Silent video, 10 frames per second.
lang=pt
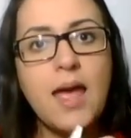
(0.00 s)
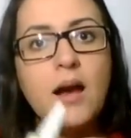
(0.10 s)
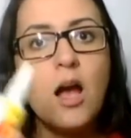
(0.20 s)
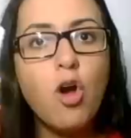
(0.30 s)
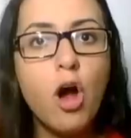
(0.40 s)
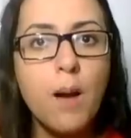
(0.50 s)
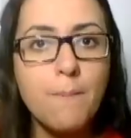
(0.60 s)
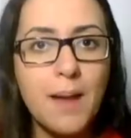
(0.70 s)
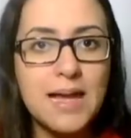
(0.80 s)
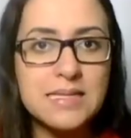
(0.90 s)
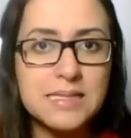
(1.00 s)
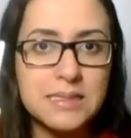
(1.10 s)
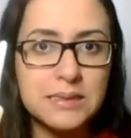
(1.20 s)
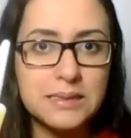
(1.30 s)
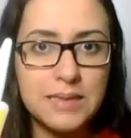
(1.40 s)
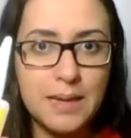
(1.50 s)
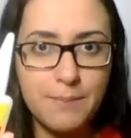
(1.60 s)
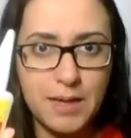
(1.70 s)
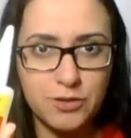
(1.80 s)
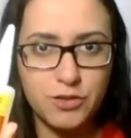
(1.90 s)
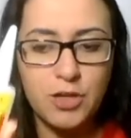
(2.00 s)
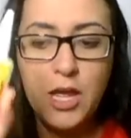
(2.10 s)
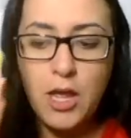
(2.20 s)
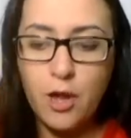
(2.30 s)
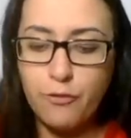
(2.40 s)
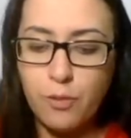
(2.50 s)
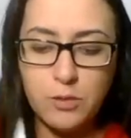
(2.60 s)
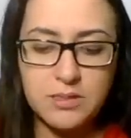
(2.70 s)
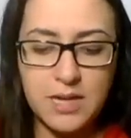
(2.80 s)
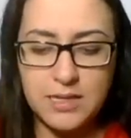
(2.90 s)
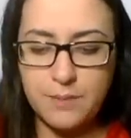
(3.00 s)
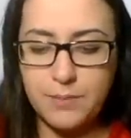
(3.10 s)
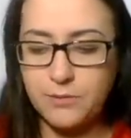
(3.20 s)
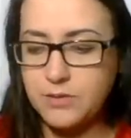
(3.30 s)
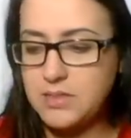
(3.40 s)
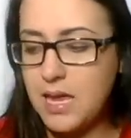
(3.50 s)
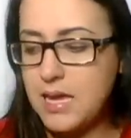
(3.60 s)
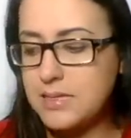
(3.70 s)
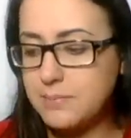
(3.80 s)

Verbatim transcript: ela cola mais instantaneamente. Eu vou mostrar aqui para vocês.